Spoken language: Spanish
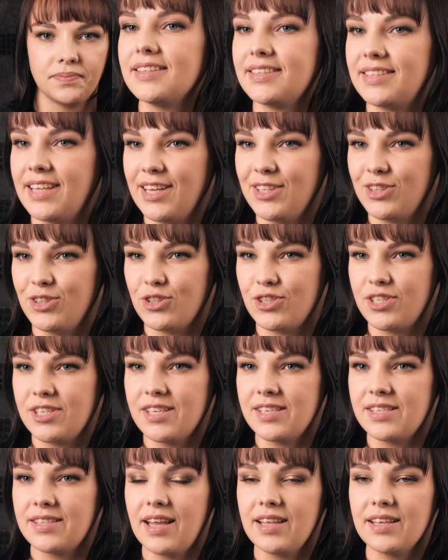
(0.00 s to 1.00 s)
Tanto
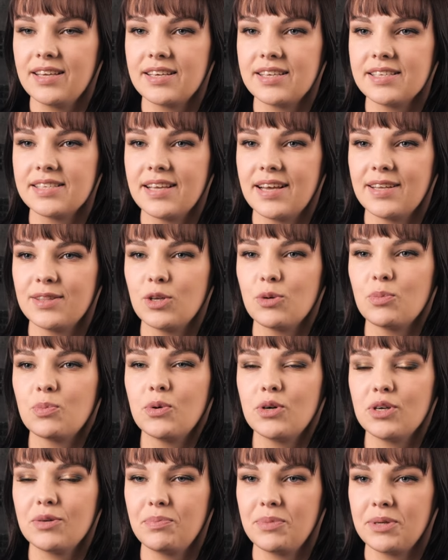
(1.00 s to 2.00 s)
si está ingresando
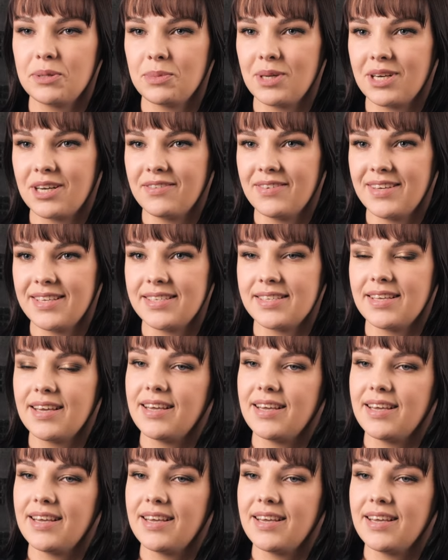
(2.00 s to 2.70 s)
por primera vez